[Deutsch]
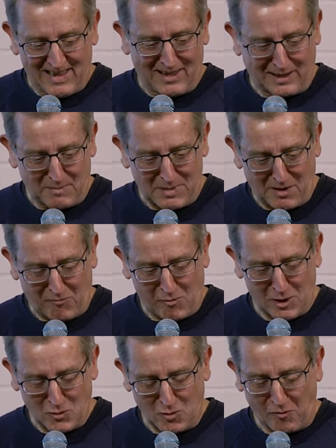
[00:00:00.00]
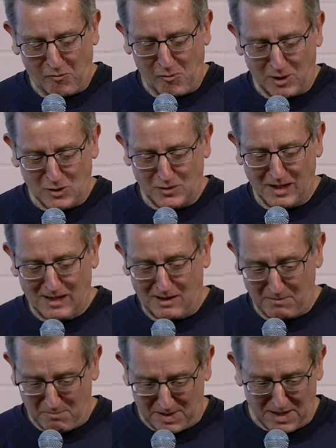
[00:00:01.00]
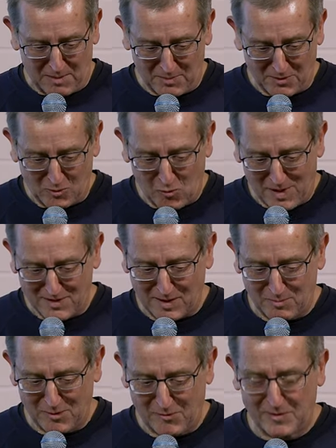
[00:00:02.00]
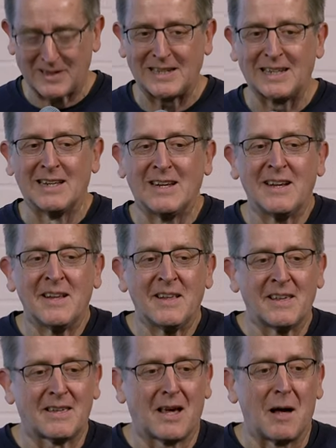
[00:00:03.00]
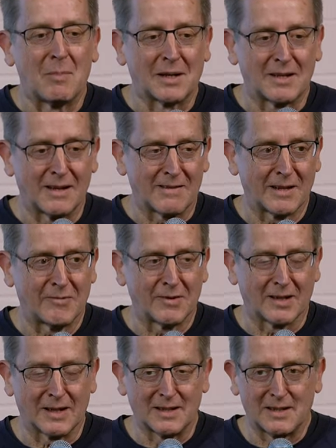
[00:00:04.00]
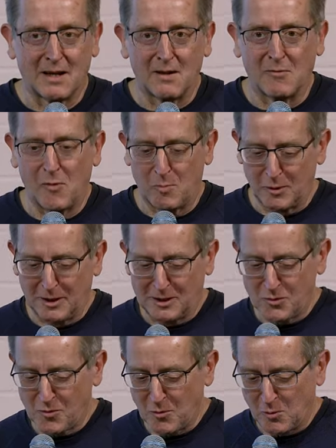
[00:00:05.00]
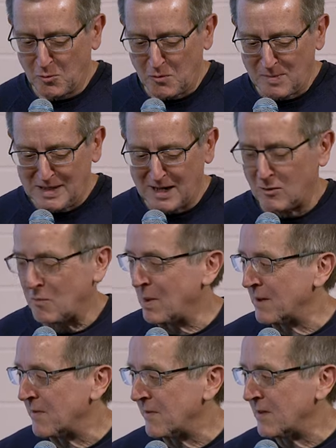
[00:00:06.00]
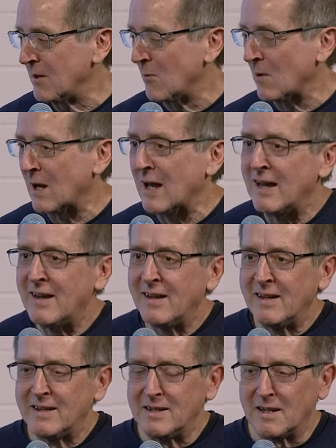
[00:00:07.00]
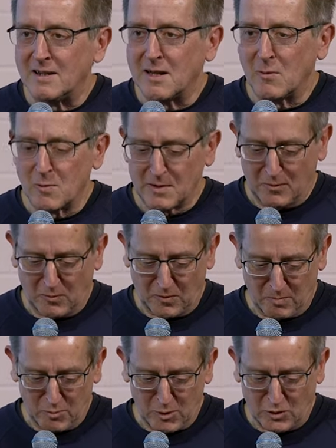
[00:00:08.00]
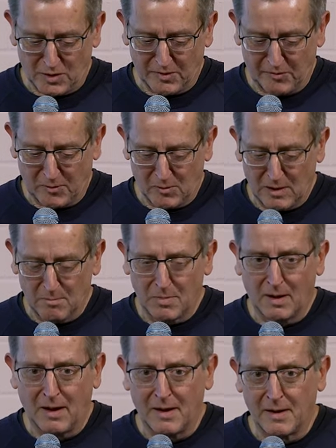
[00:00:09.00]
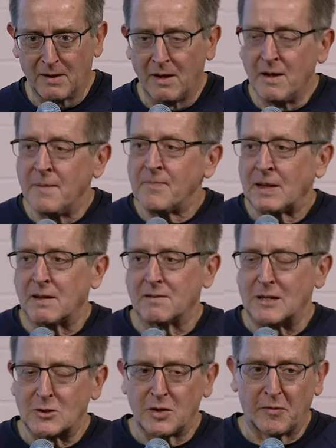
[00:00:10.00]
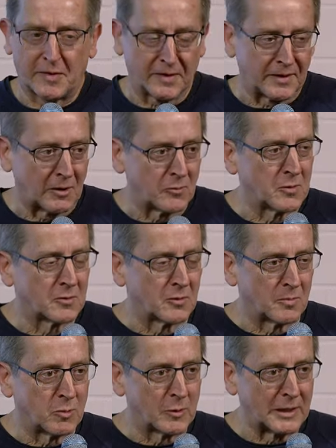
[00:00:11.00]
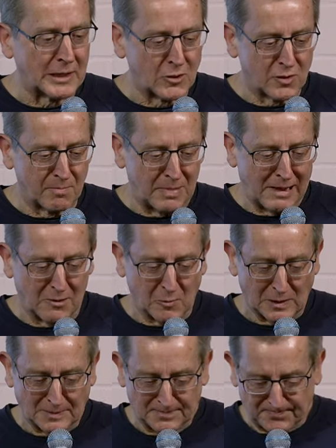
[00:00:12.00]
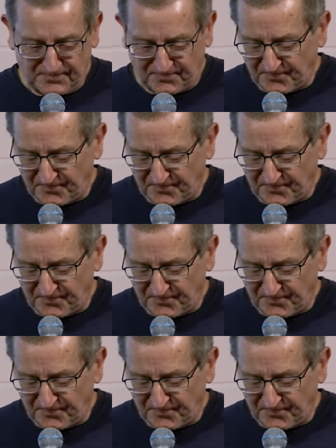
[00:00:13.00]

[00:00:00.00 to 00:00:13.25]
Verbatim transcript: Ich hatte mich ja vorhin schon vorgestellt, mein Name ist Thomas Sablowski. Ich arbeite als Referent äh, für politische Ökonomie der Globalisierung hier in der Rosa-Luxemburg-Stiftung im Bereich Gesellschaftsanalyse und politische Bildung.